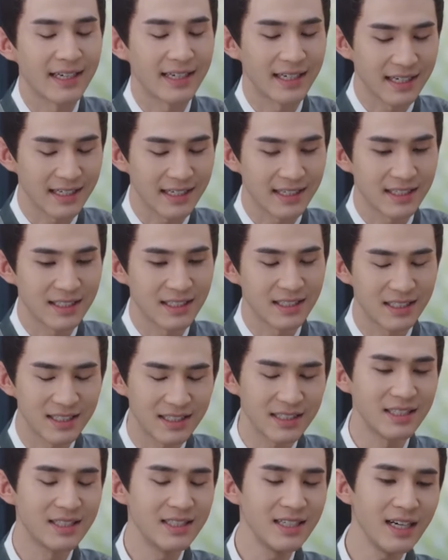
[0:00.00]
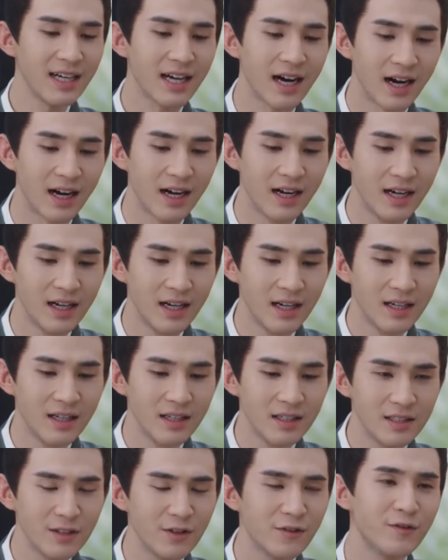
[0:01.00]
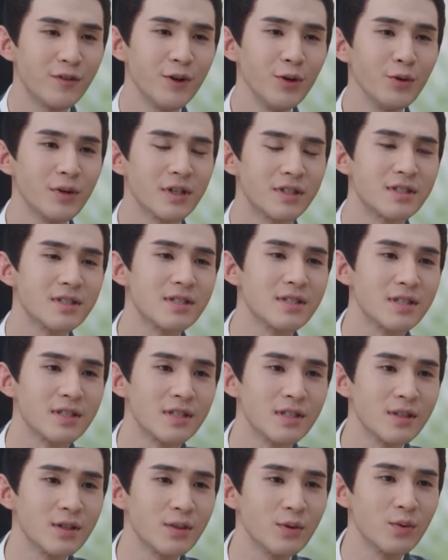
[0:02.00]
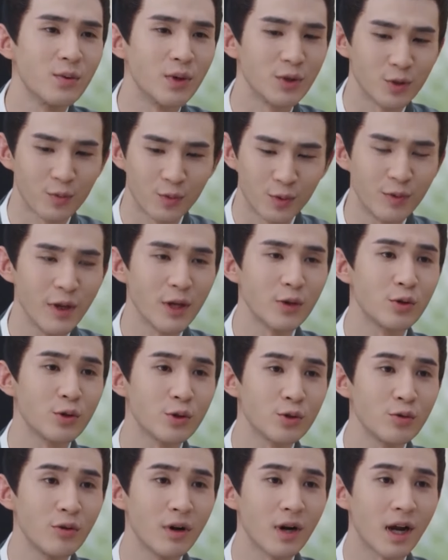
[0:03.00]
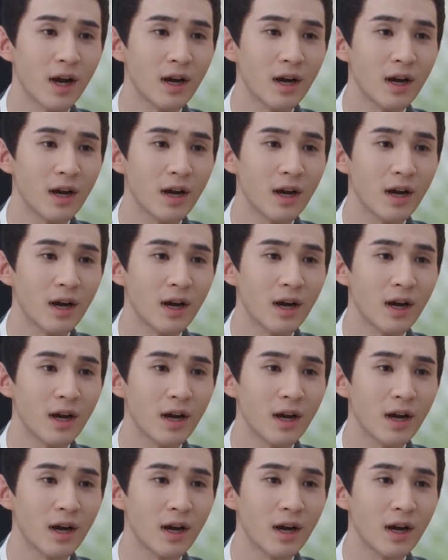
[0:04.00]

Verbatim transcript: 哎呀，是这样，这风月之词我就不便多说